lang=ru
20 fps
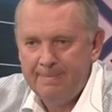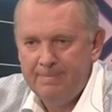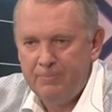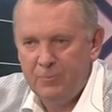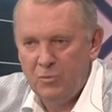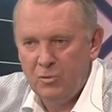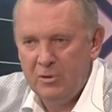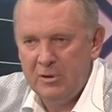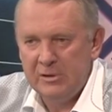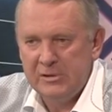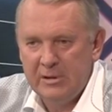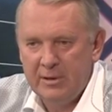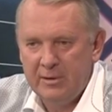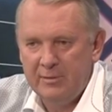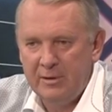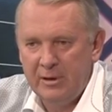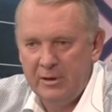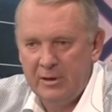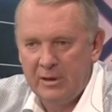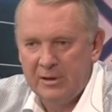Но если
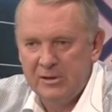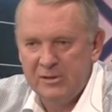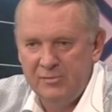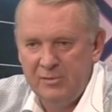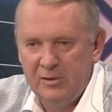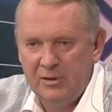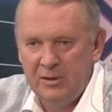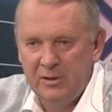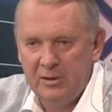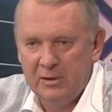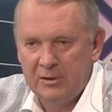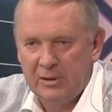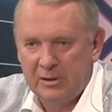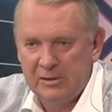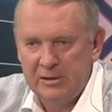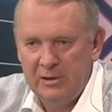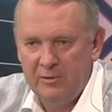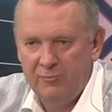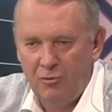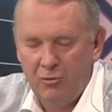говорить о развитии
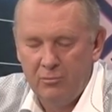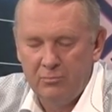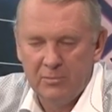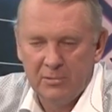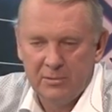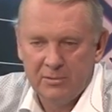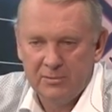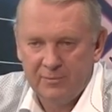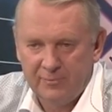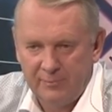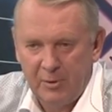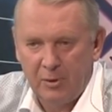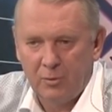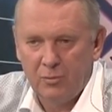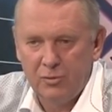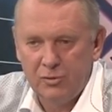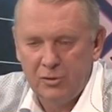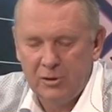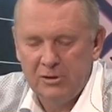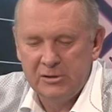отраслевом, в
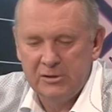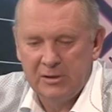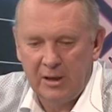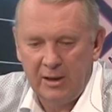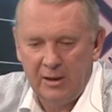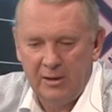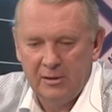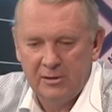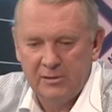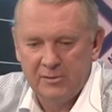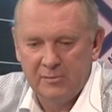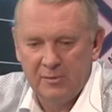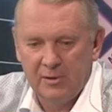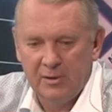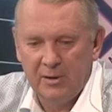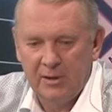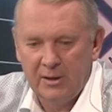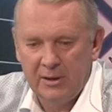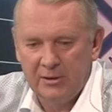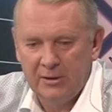первую очередь
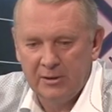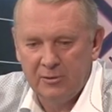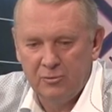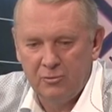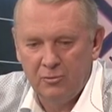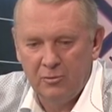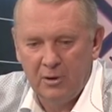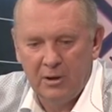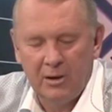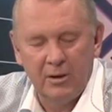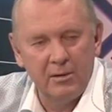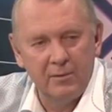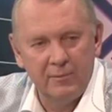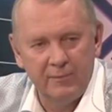строительства, это только